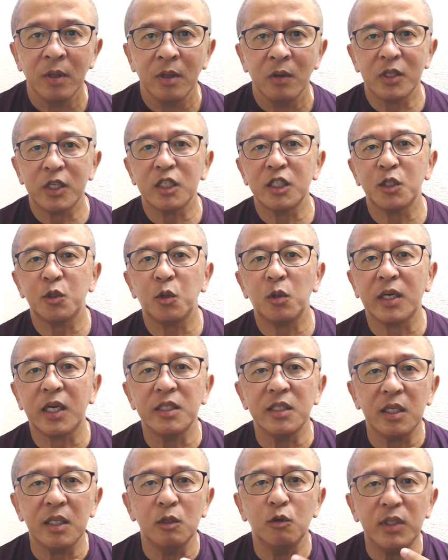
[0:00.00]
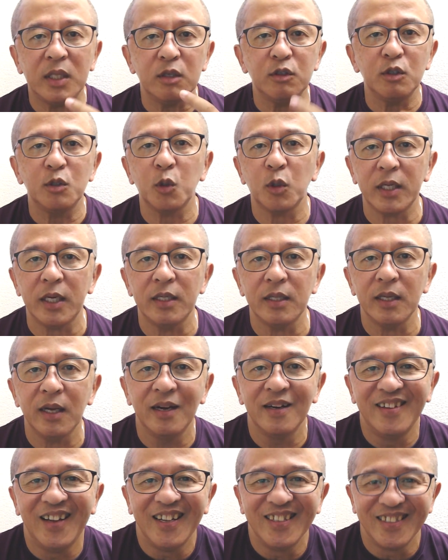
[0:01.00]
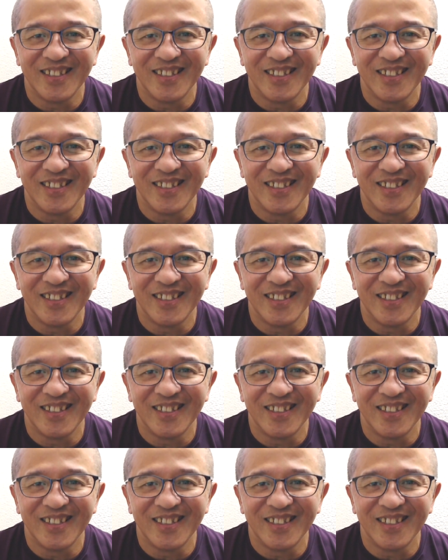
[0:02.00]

私一人完全に浮いてる状態なんで